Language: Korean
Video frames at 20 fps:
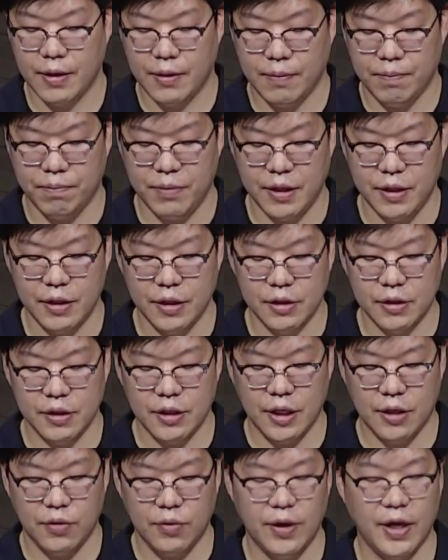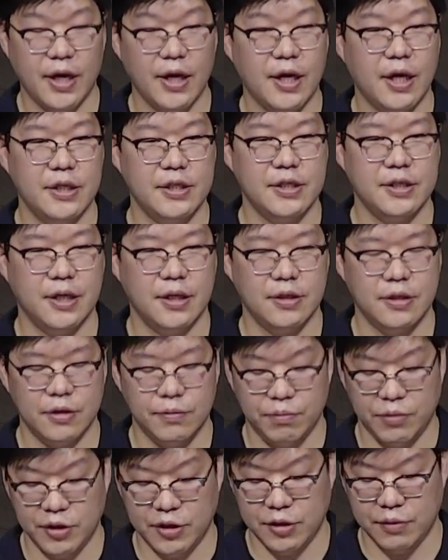믿는 대로 행하지
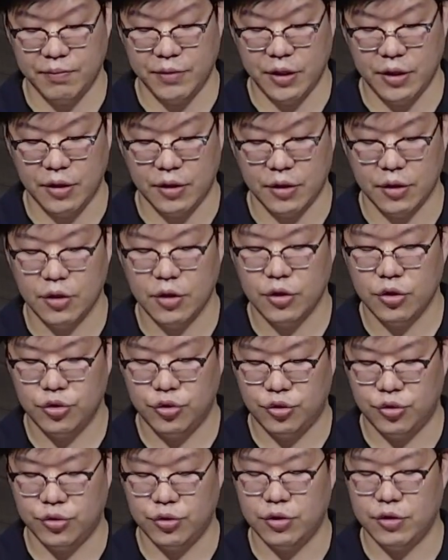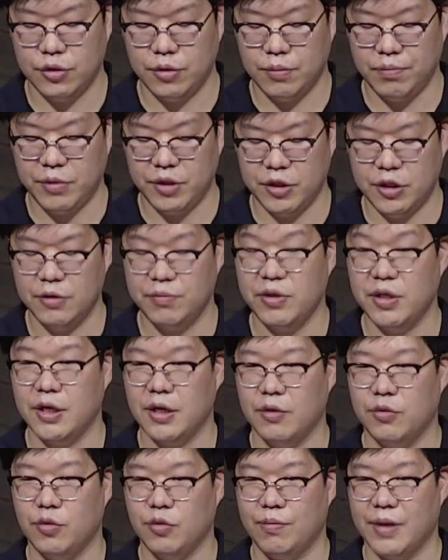않는 믿음이 죽은
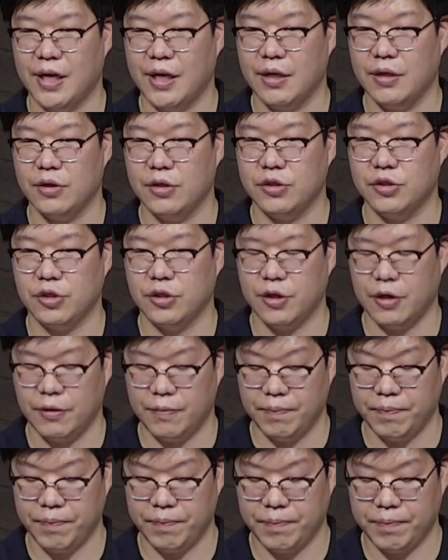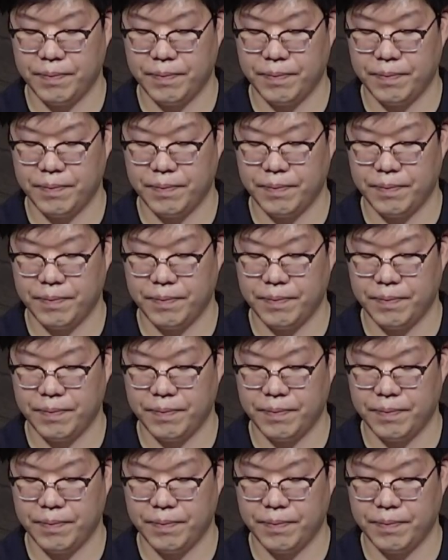믿음이라고 말한 것처럼